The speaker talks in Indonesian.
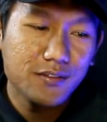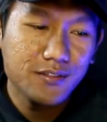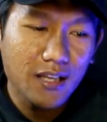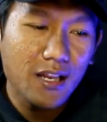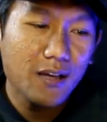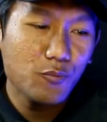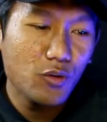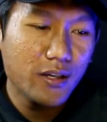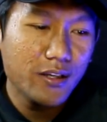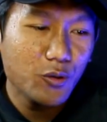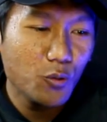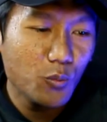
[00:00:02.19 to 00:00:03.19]

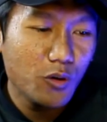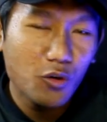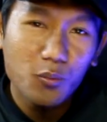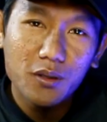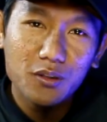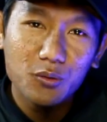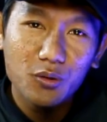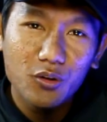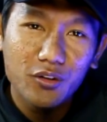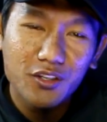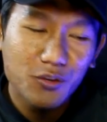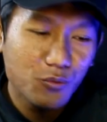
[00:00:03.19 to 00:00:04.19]
Assalamualaikum
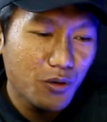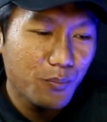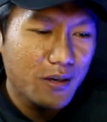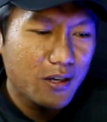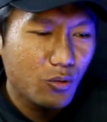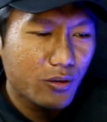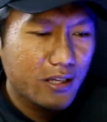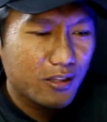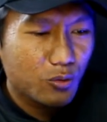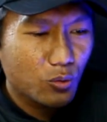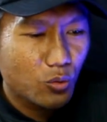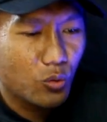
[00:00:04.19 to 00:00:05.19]
warahmatullahi
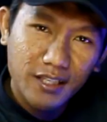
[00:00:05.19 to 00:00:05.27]
wabarakatuh.